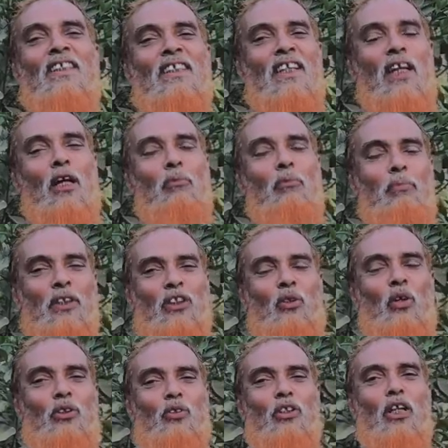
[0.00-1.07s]
এরকম বেশ
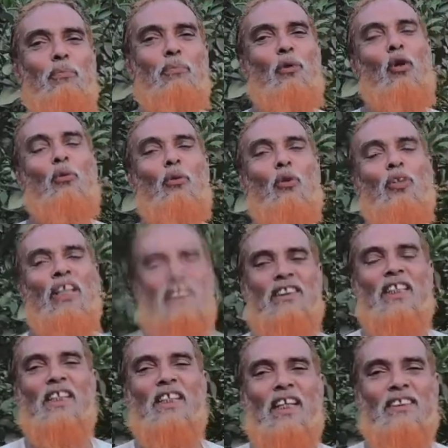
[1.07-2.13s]
কয়েকজনের বড় বড়
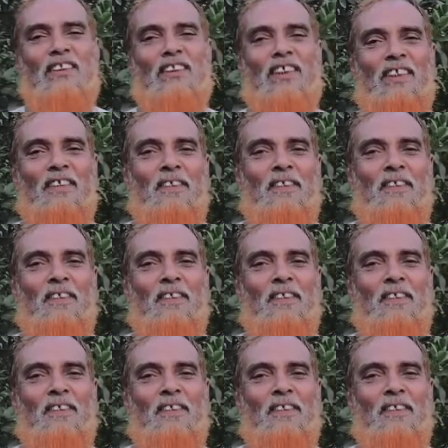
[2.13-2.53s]
নার্সারি আছে